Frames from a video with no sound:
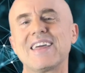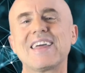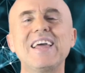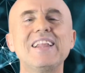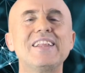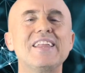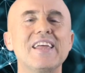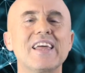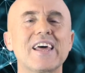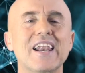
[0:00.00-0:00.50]

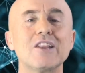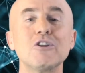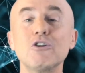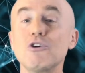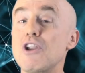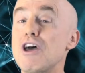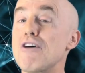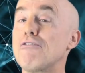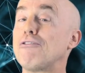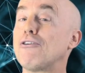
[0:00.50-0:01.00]
che dire,
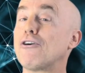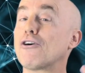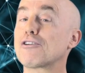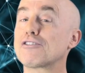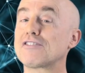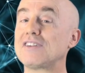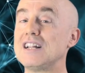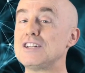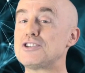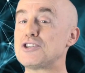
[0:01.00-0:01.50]
non è
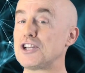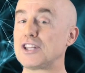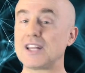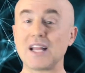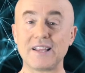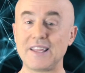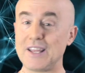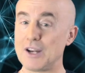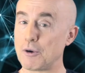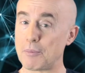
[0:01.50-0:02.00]
forse il
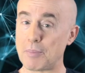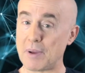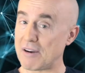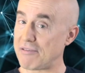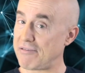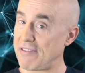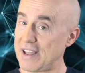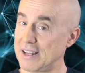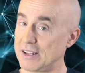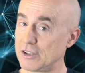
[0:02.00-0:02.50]
cittadino
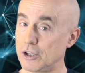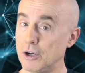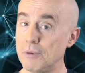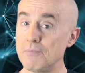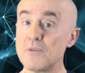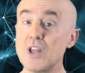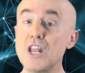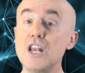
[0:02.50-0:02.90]
perfetto?